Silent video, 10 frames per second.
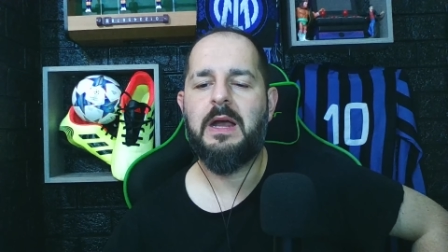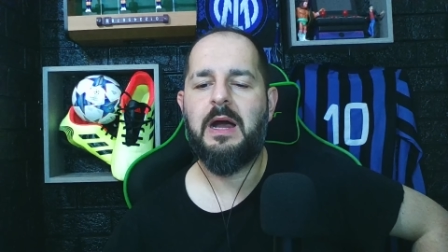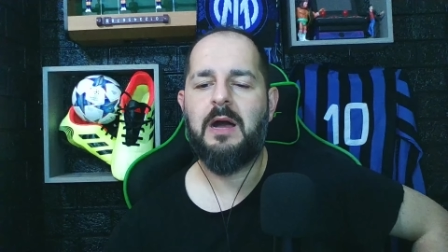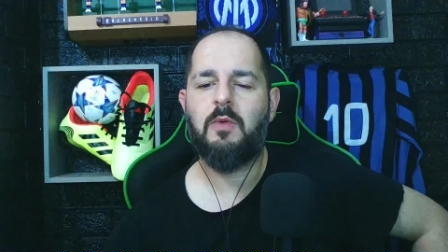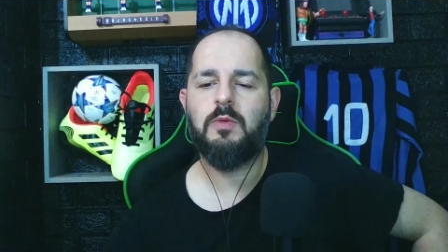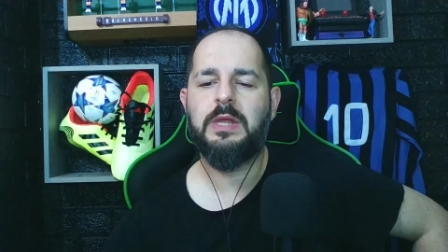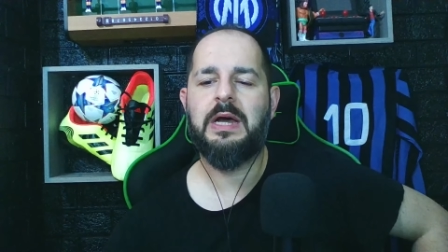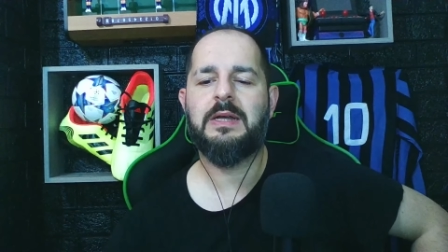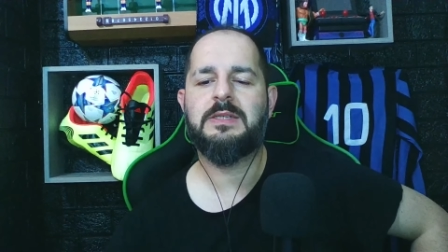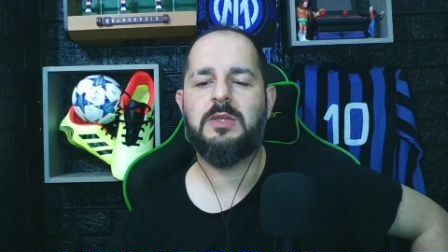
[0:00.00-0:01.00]
ha
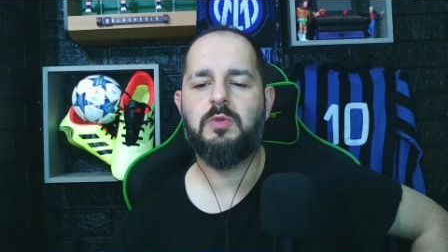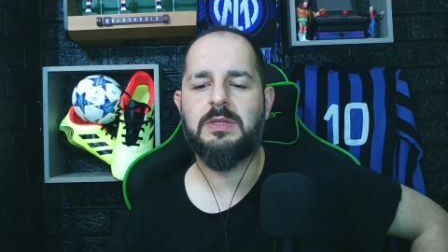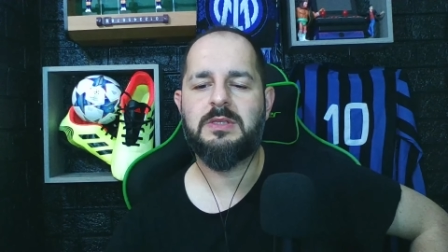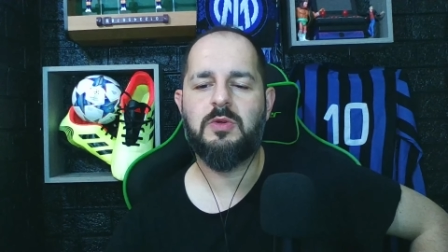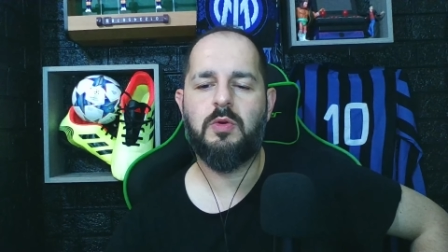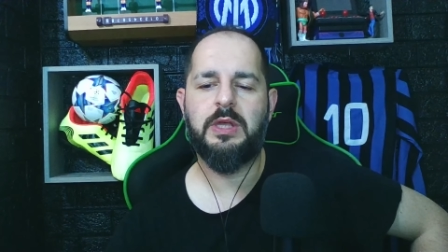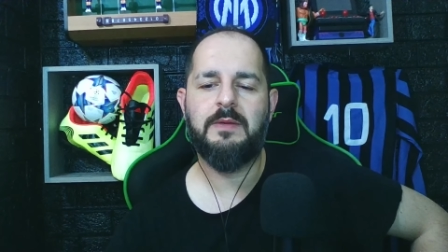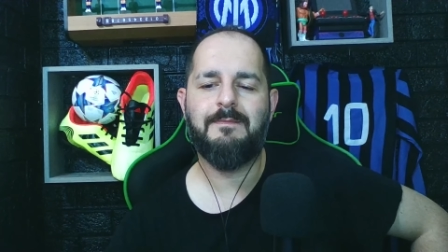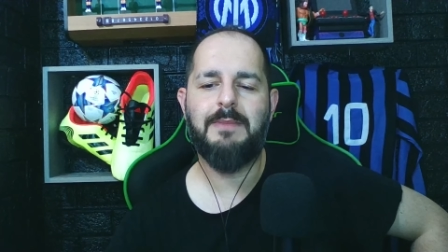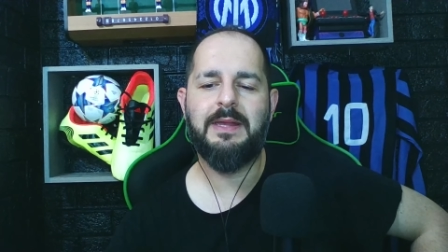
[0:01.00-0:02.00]
una
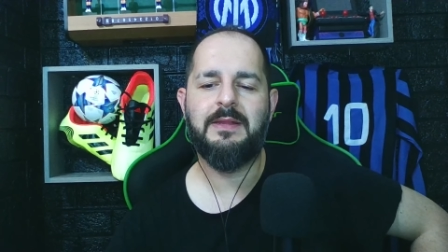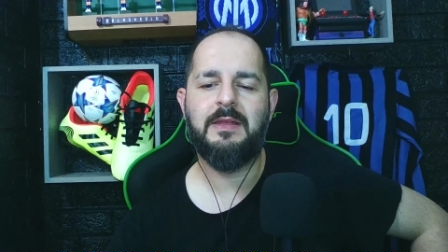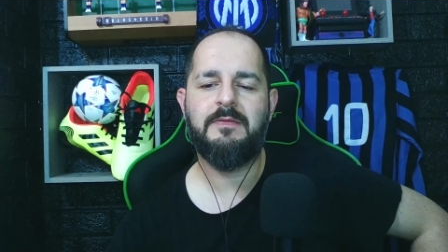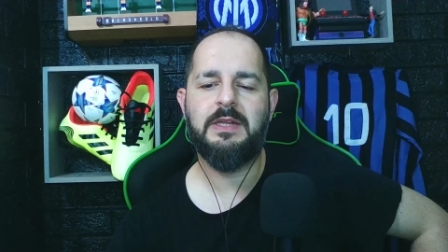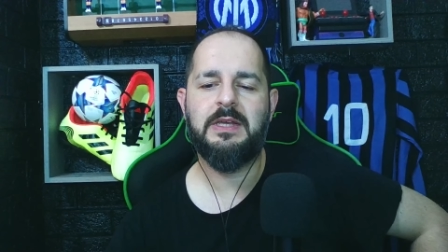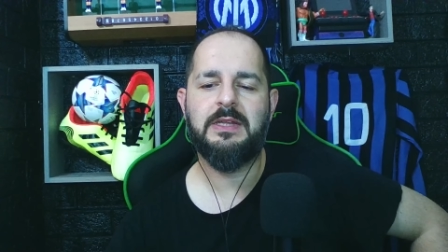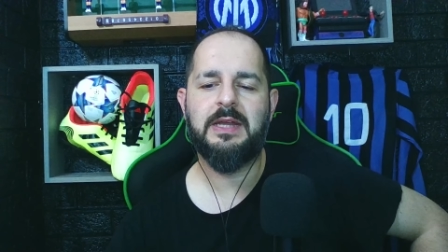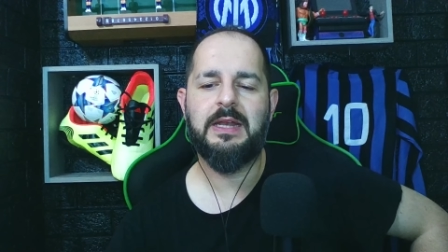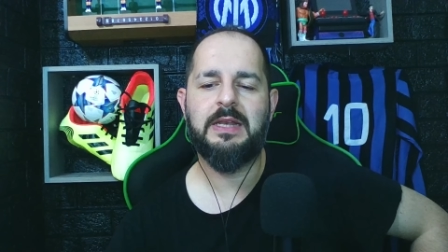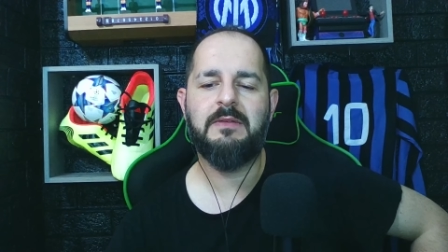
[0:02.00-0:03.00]
situazione ben
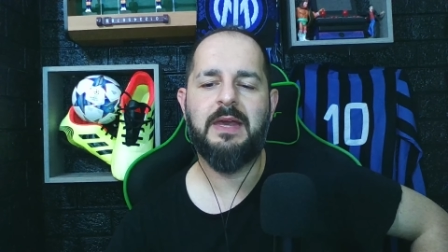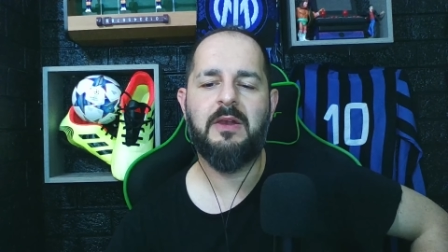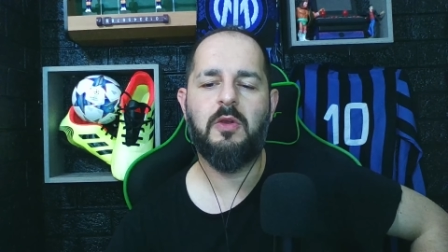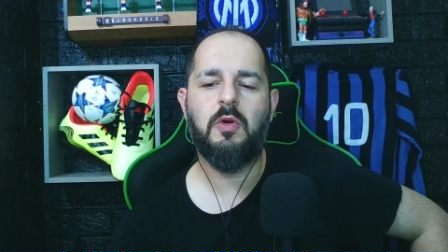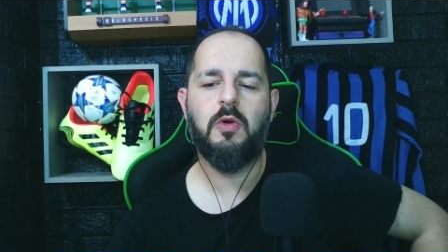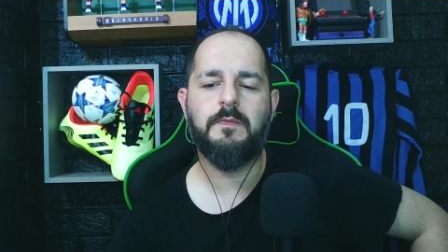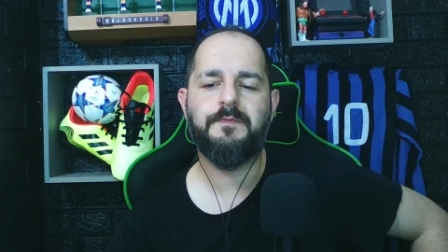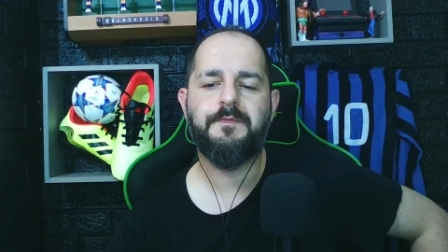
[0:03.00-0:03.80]
definita a livello